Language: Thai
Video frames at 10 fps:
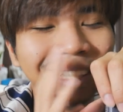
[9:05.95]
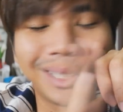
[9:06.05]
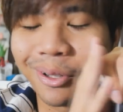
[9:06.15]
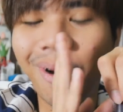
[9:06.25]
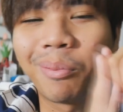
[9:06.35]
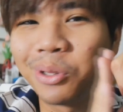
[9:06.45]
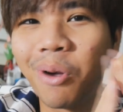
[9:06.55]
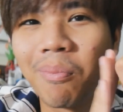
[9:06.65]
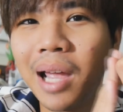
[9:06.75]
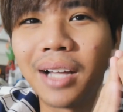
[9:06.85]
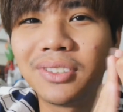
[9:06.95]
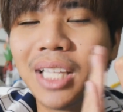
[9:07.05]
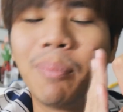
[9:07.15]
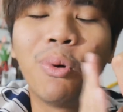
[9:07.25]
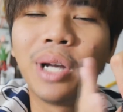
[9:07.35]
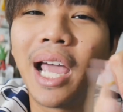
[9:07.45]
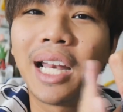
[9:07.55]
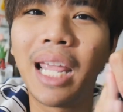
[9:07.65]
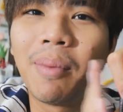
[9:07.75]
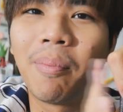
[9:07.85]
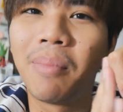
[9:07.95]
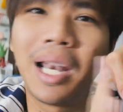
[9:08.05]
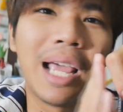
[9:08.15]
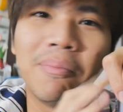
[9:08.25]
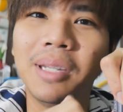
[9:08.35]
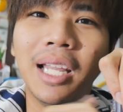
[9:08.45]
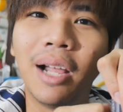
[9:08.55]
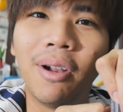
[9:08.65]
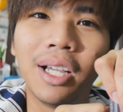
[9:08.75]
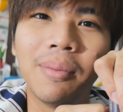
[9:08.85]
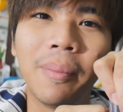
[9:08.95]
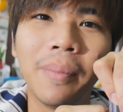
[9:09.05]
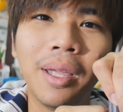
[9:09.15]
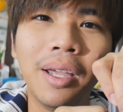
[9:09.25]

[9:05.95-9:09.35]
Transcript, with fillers: คือชอบชอบมากเสพผลงานแกแบบมาหลายปีแล้วนะคือแบบ